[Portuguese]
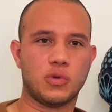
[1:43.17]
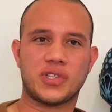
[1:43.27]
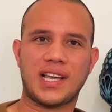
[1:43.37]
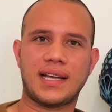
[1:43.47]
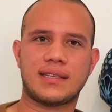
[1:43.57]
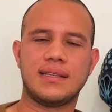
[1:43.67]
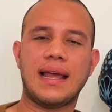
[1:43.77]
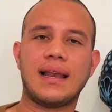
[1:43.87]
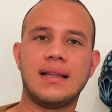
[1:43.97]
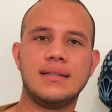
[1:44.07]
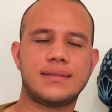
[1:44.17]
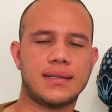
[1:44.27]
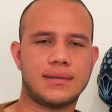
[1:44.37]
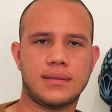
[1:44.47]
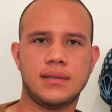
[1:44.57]
do site The
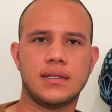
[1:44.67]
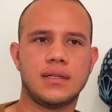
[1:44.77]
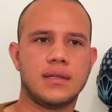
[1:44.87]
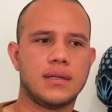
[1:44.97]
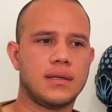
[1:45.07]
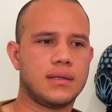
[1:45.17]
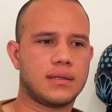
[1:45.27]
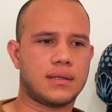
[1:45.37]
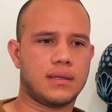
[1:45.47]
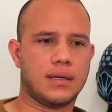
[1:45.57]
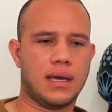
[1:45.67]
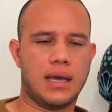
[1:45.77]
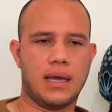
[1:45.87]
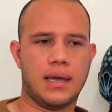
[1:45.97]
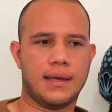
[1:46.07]
Lancet
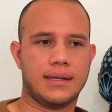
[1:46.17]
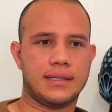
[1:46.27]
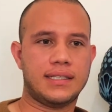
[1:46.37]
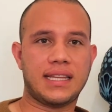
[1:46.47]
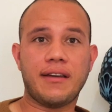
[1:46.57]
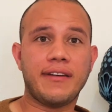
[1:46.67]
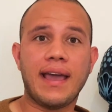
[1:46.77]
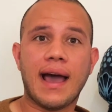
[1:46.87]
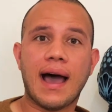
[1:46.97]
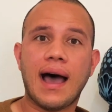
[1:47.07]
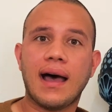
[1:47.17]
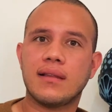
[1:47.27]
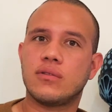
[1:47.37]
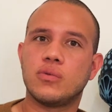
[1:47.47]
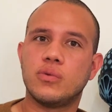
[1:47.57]
é, estava
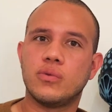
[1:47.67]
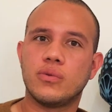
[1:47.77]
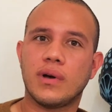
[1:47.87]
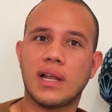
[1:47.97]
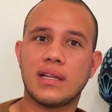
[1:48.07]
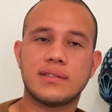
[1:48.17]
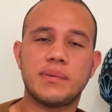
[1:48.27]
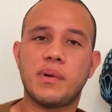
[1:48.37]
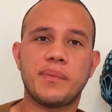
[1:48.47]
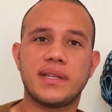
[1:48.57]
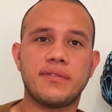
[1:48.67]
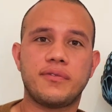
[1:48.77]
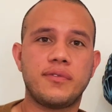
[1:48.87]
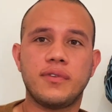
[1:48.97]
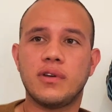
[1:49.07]
errado. Ela simplesmente
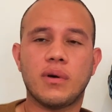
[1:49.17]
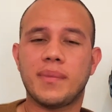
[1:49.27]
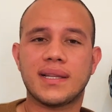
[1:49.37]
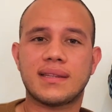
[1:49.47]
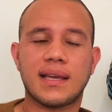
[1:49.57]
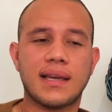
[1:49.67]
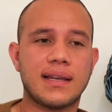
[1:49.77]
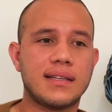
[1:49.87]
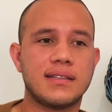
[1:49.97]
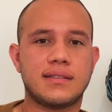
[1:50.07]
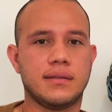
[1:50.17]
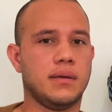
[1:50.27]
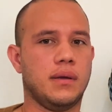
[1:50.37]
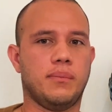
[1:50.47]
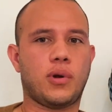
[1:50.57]
viu a matéria e disse
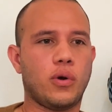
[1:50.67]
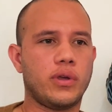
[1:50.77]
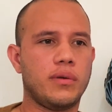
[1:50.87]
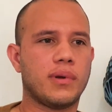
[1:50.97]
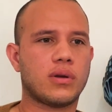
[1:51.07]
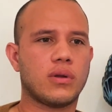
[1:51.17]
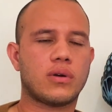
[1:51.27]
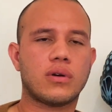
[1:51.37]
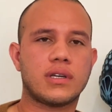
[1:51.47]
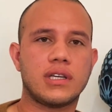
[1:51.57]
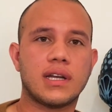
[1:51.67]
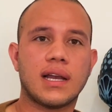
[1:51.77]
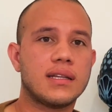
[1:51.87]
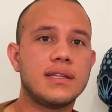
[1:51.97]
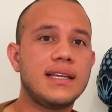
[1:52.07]
proíbe a cloroquina.
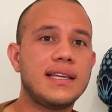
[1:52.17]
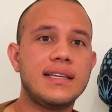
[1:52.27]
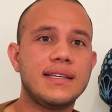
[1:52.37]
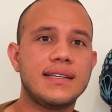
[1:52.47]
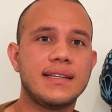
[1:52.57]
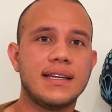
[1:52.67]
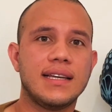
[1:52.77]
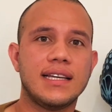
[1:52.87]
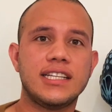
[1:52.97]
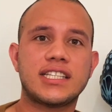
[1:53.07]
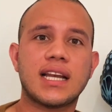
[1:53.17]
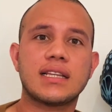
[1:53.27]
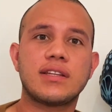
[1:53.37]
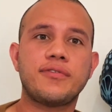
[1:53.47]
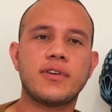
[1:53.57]
Ela não
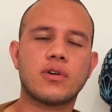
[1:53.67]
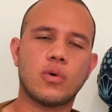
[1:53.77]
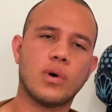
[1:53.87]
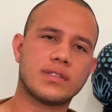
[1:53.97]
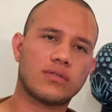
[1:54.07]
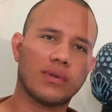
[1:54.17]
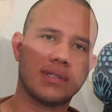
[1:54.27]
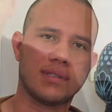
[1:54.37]
estratificou a situação.